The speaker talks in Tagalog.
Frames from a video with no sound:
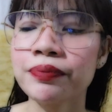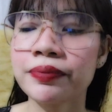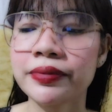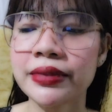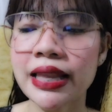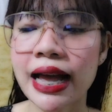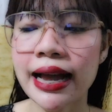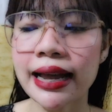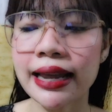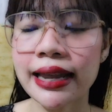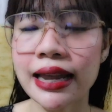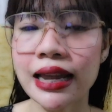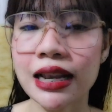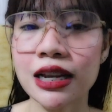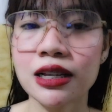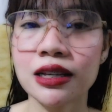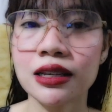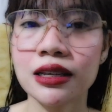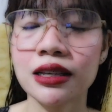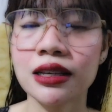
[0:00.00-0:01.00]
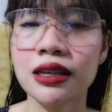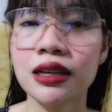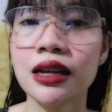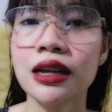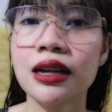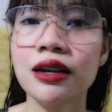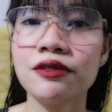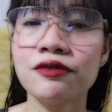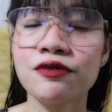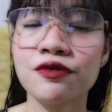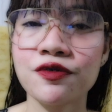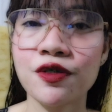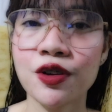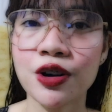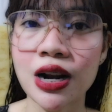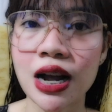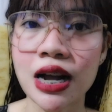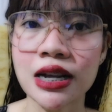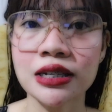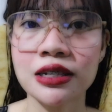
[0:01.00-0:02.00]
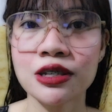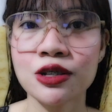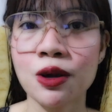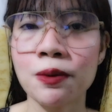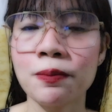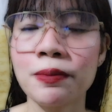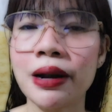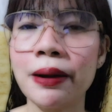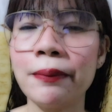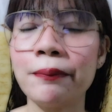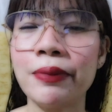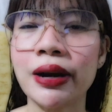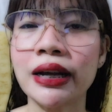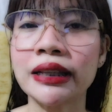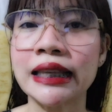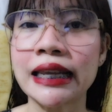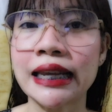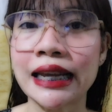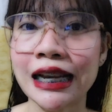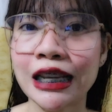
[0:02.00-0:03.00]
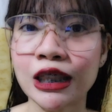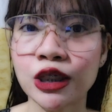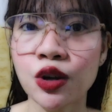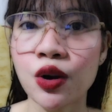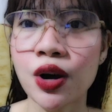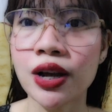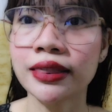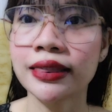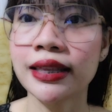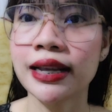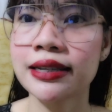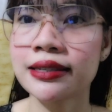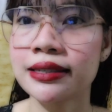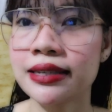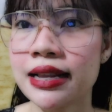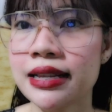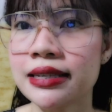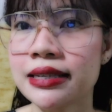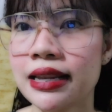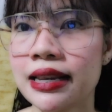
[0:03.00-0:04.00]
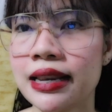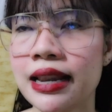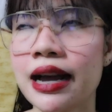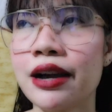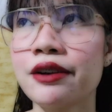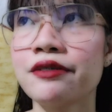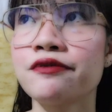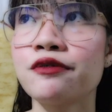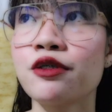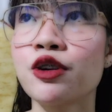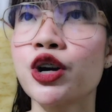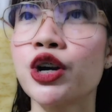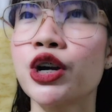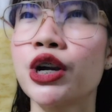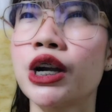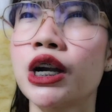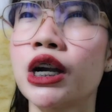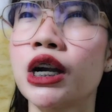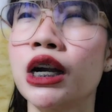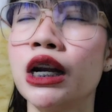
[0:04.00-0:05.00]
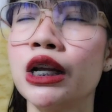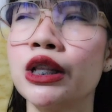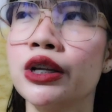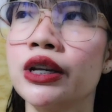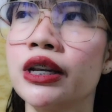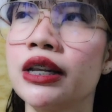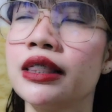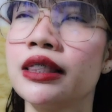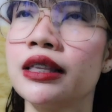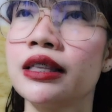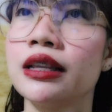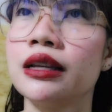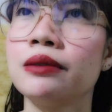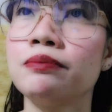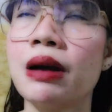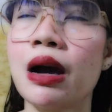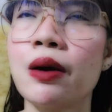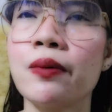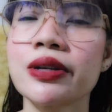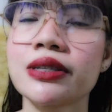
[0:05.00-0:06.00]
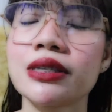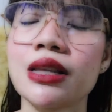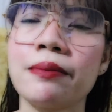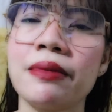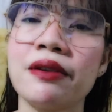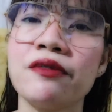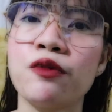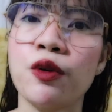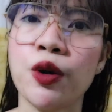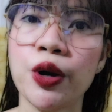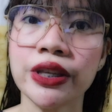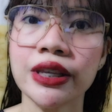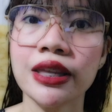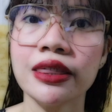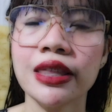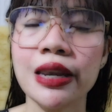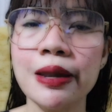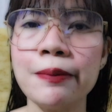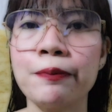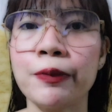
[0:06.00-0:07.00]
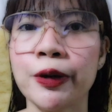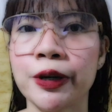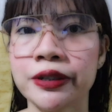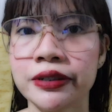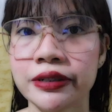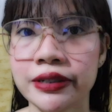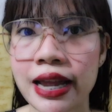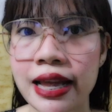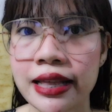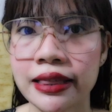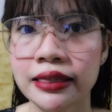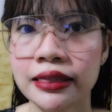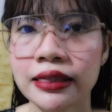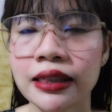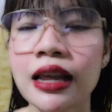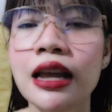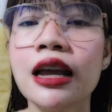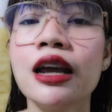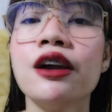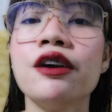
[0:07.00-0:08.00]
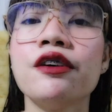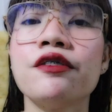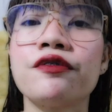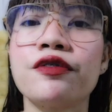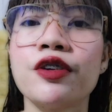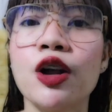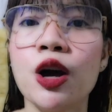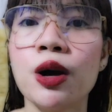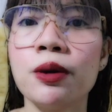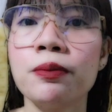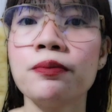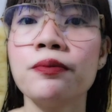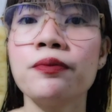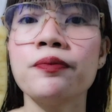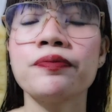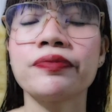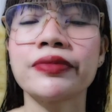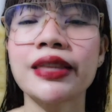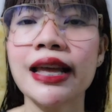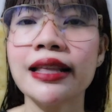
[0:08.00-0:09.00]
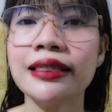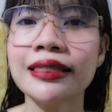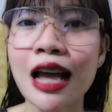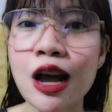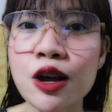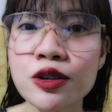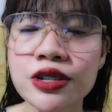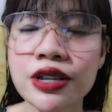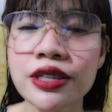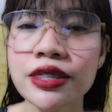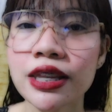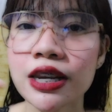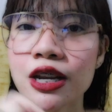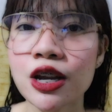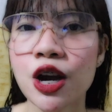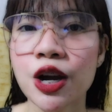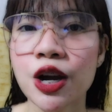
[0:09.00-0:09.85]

Dahil for us, sobrang practical to at nag-sale sila for, ano rin, nagbawas namin, 43%. From 10,300,